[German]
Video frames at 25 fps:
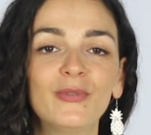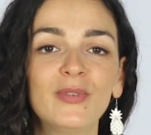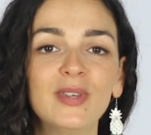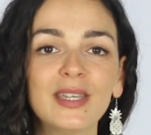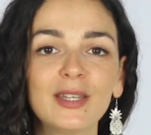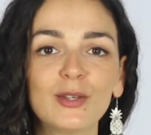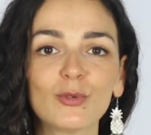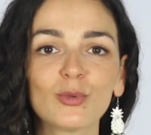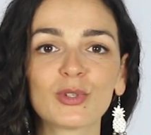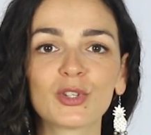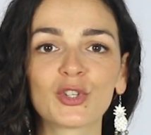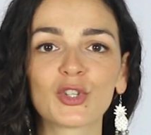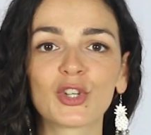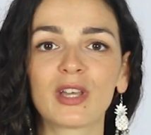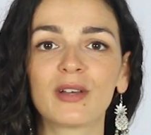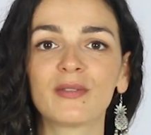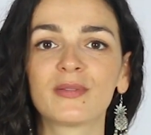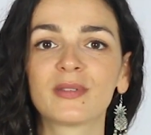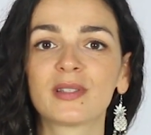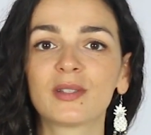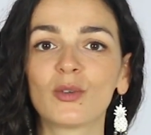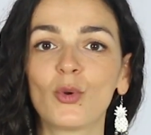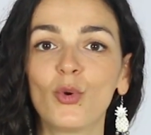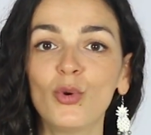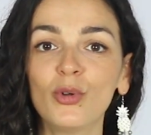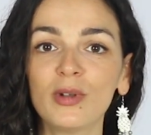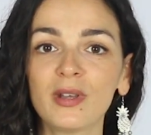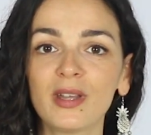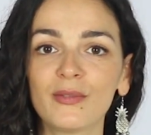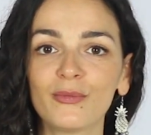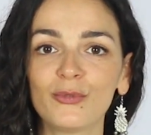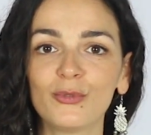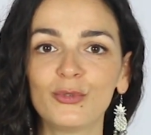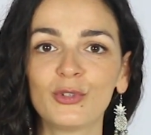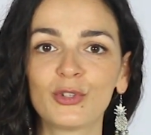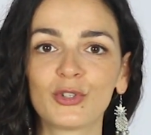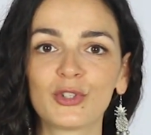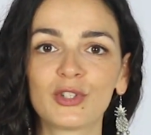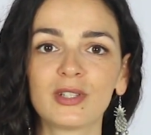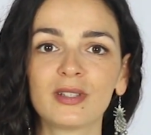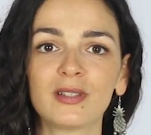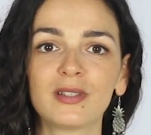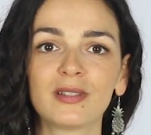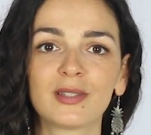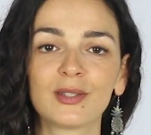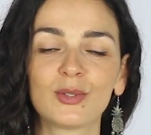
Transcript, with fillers: wie du es schaffst, ohne unerwünschte